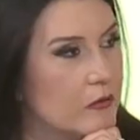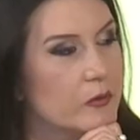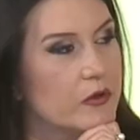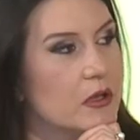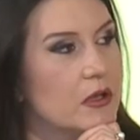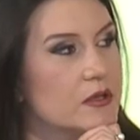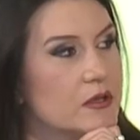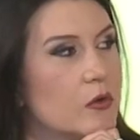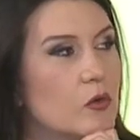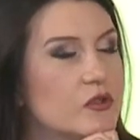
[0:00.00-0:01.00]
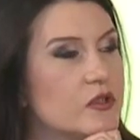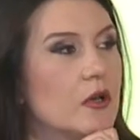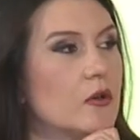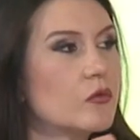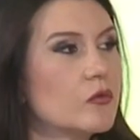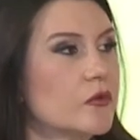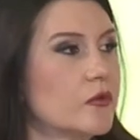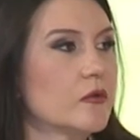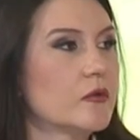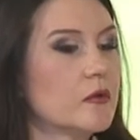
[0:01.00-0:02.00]
вы полагаете, с какой целью вот,
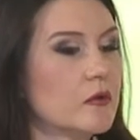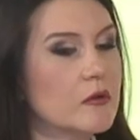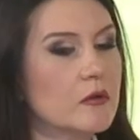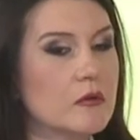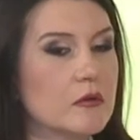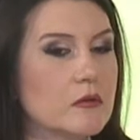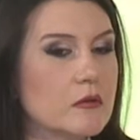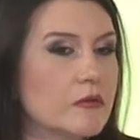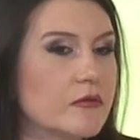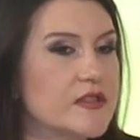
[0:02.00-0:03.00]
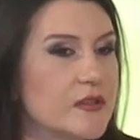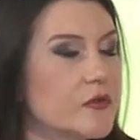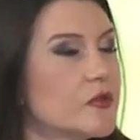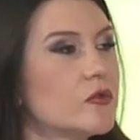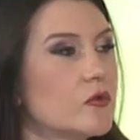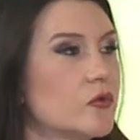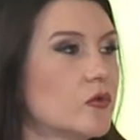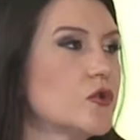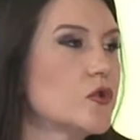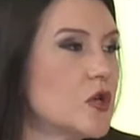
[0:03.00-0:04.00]
э, фальсифицируют
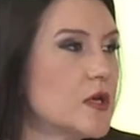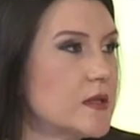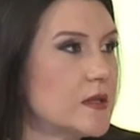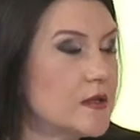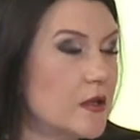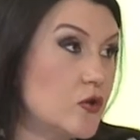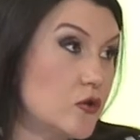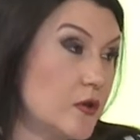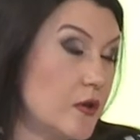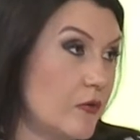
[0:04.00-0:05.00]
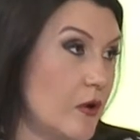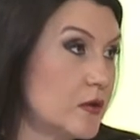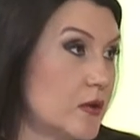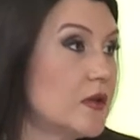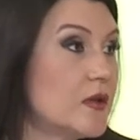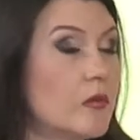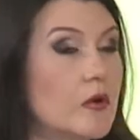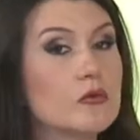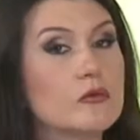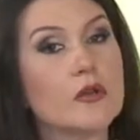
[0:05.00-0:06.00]
очень часто исторические факты? Или
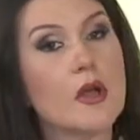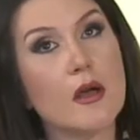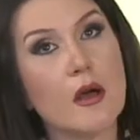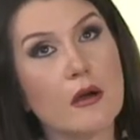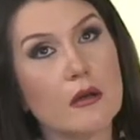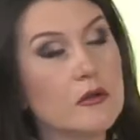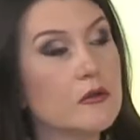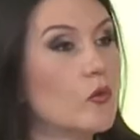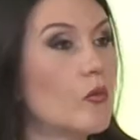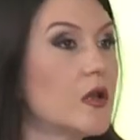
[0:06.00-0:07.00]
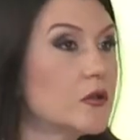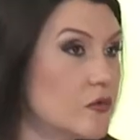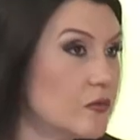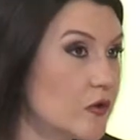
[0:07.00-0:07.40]
наоборот, вот, о а каких-то умалчивают,